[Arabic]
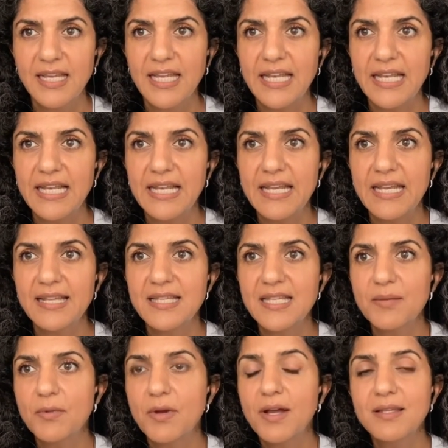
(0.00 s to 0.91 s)
اللي
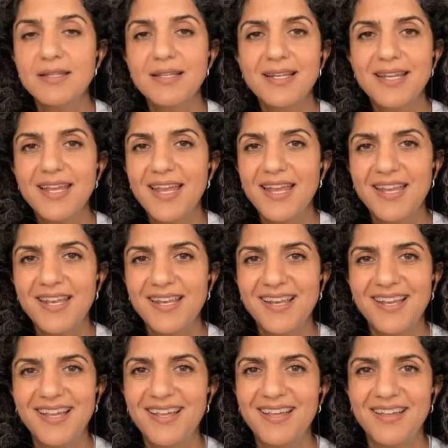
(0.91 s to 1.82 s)
انت ما تلقين
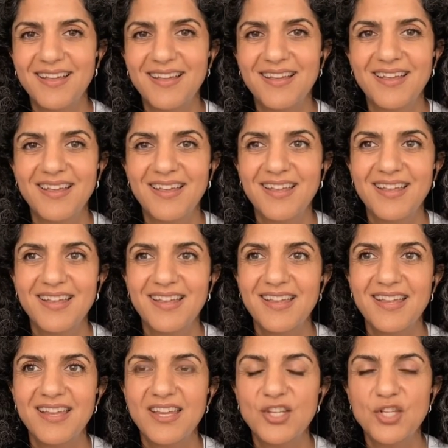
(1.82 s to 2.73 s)
لها
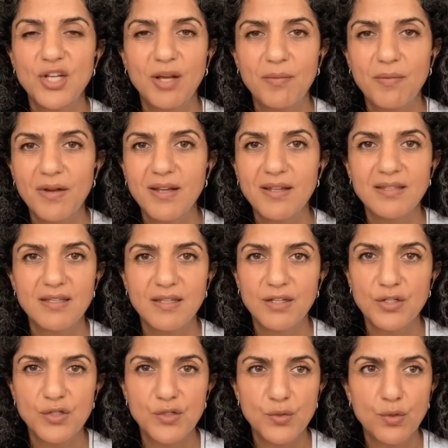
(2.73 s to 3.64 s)
إجابات
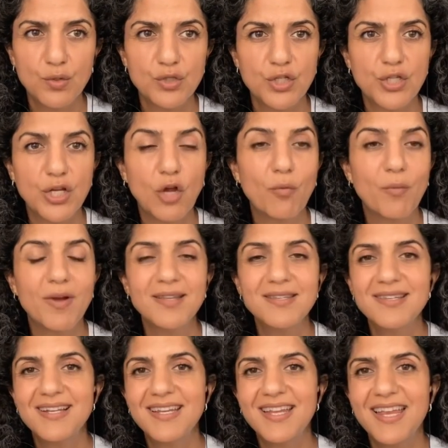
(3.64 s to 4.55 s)
عن زوجك أو ما
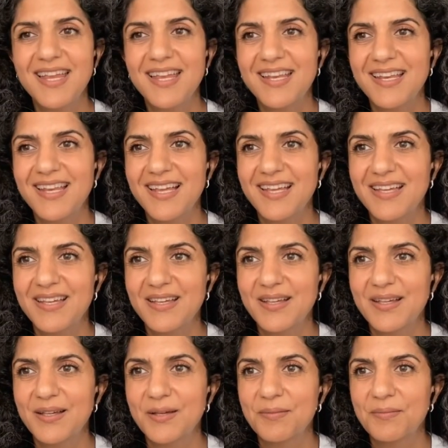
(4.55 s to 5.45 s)
تلقين
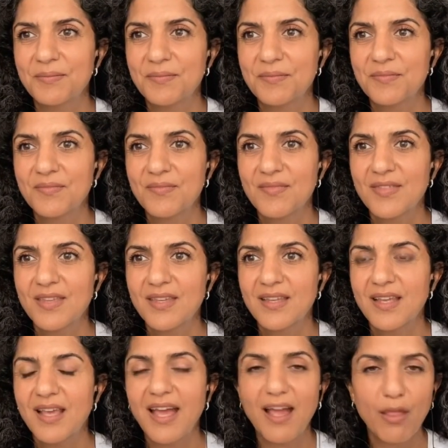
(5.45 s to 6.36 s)
لها
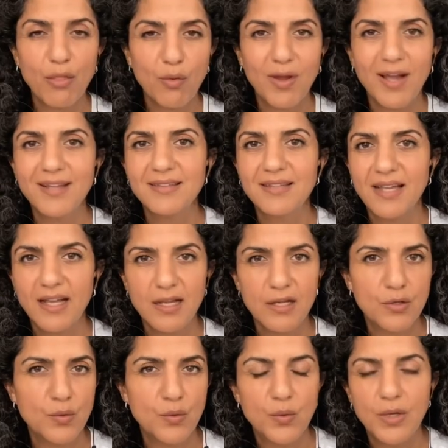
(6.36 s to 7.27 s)
أخذ وعطى
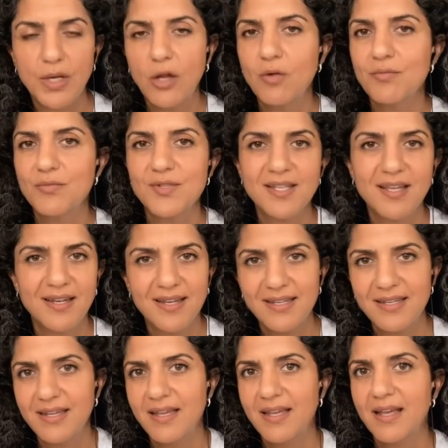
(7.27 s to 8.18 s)
خلينا نقول أو
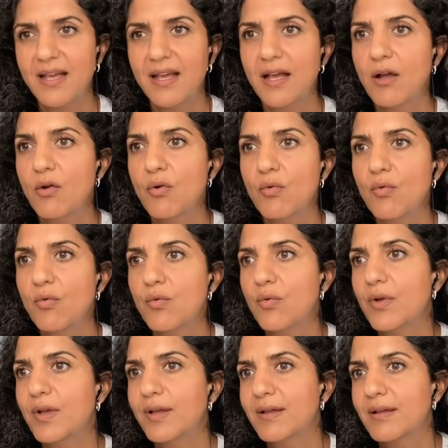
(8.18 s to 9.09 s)
مساندة
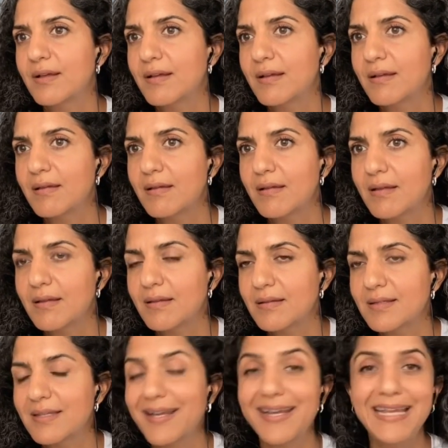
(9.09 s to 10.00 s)
أو آه،
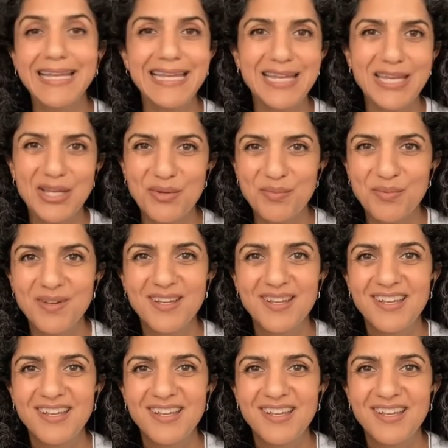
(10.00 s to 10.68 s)
ترحيب